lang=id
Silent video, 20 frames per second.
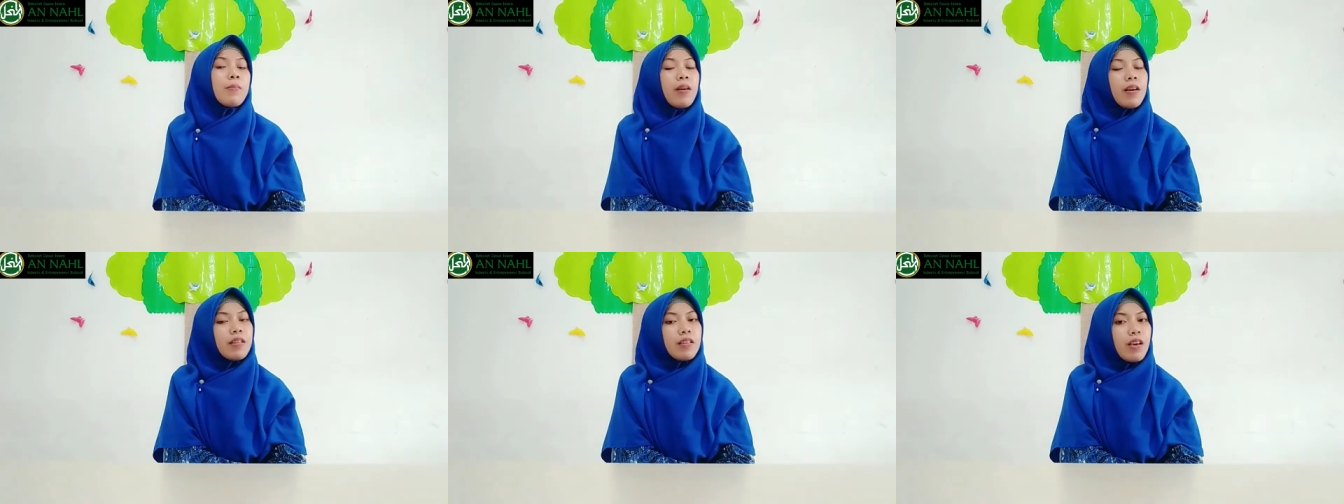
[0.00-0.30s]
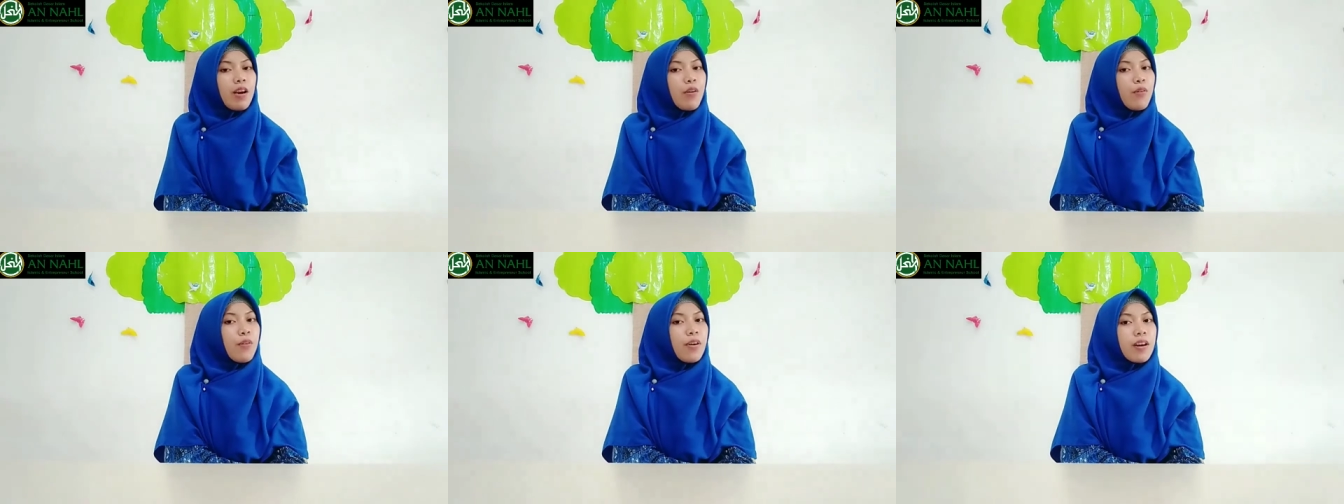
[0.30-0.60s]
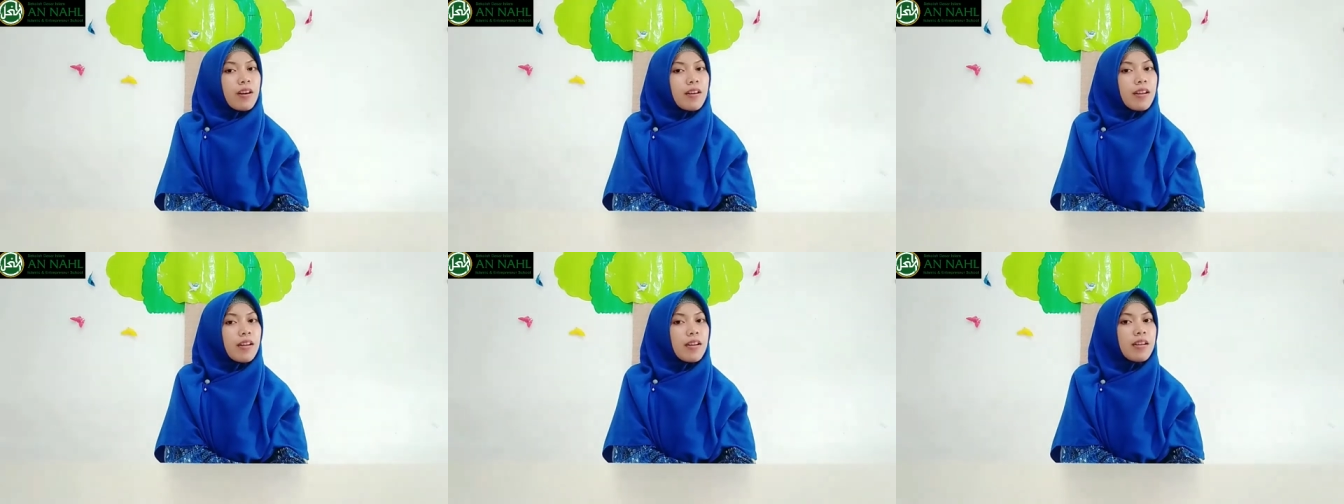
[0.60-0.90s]
banyak
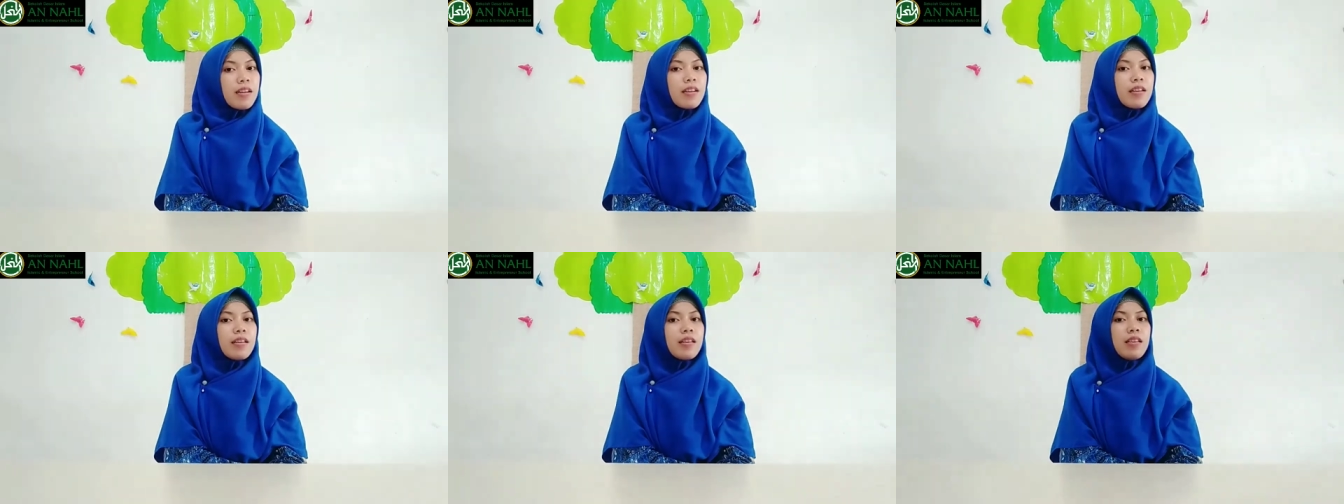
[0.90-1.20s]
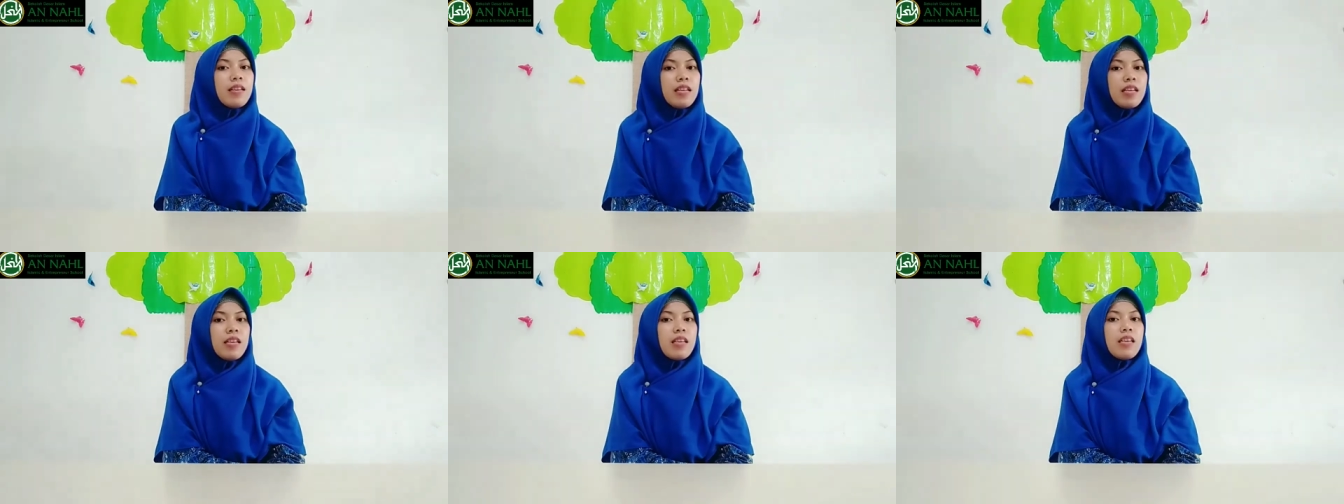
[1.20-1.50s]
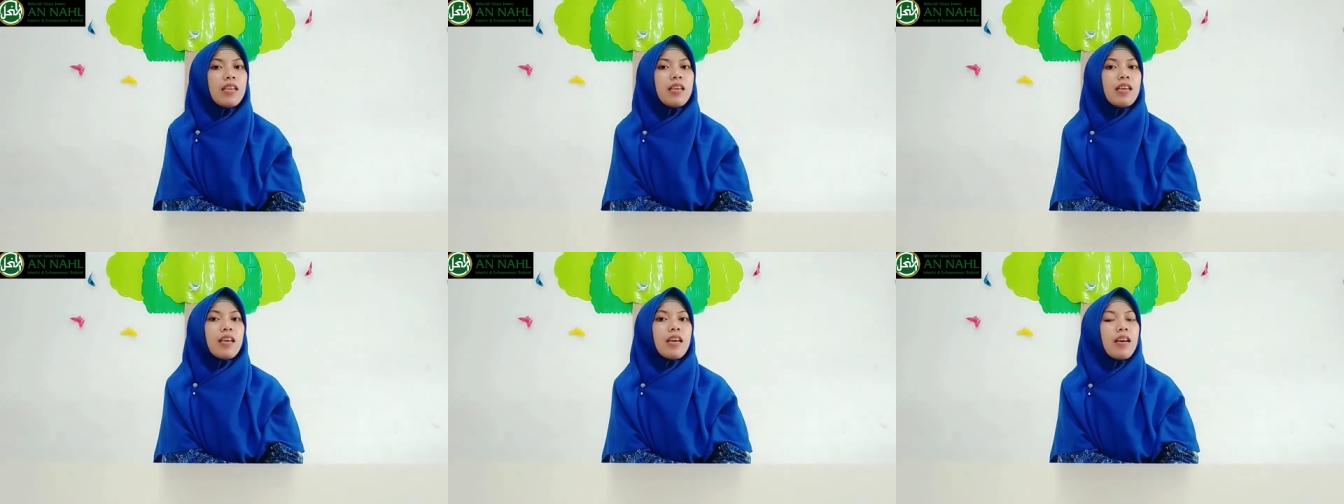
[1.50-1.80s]
warna
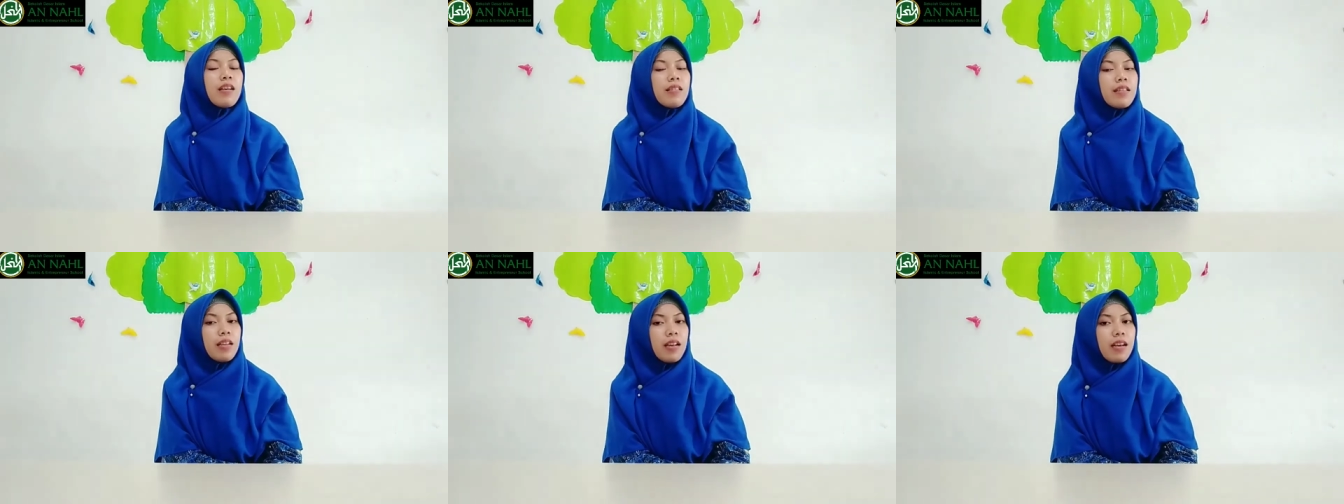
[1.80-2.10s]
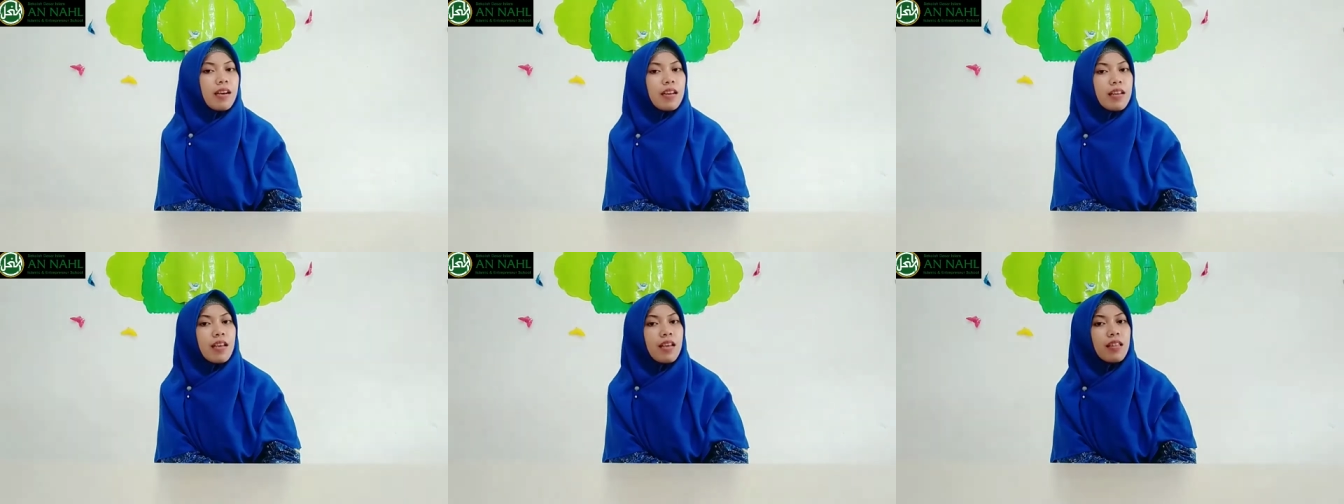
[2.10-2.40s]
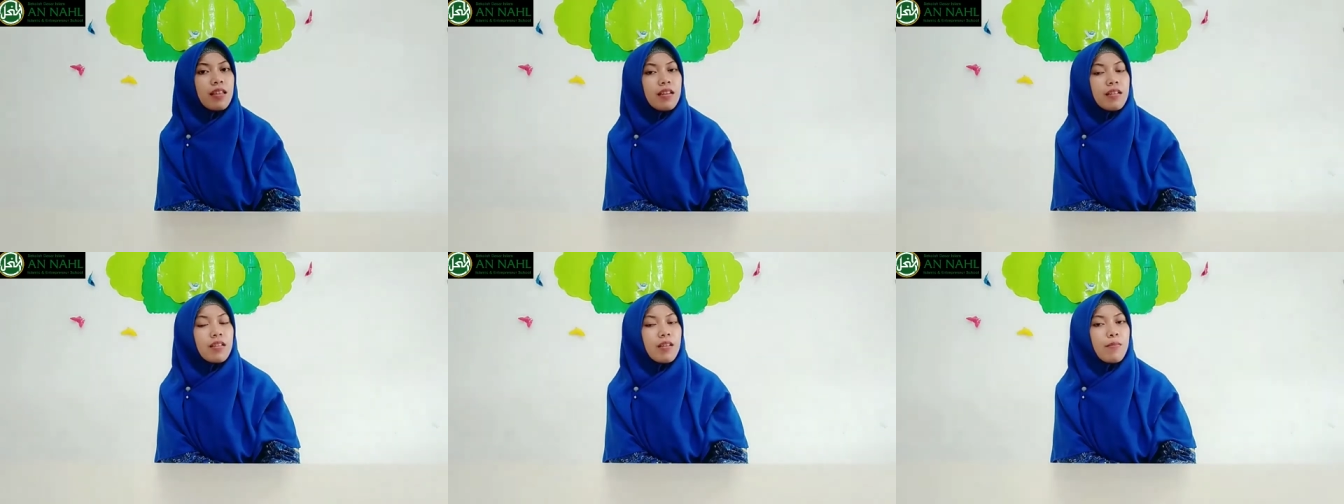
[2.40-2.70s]
di hasil
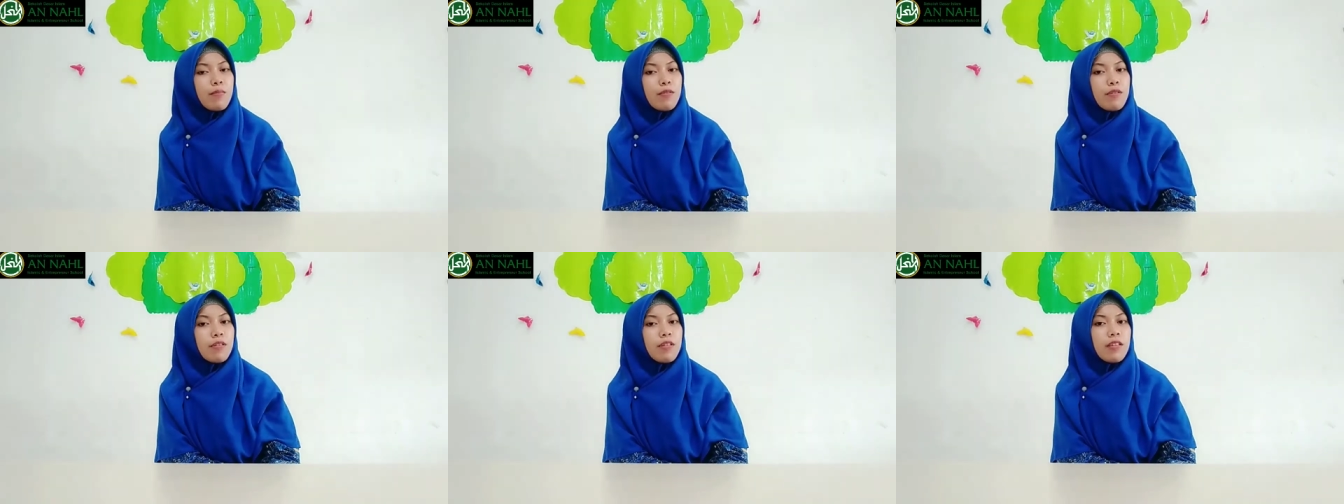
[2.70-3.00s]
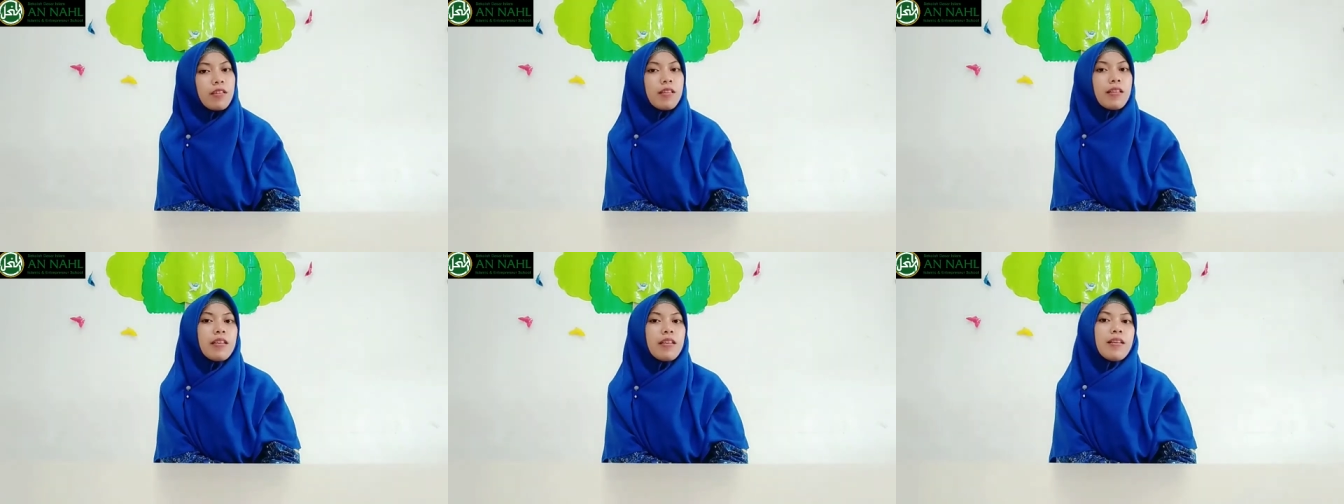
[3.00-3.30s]
karya tersebut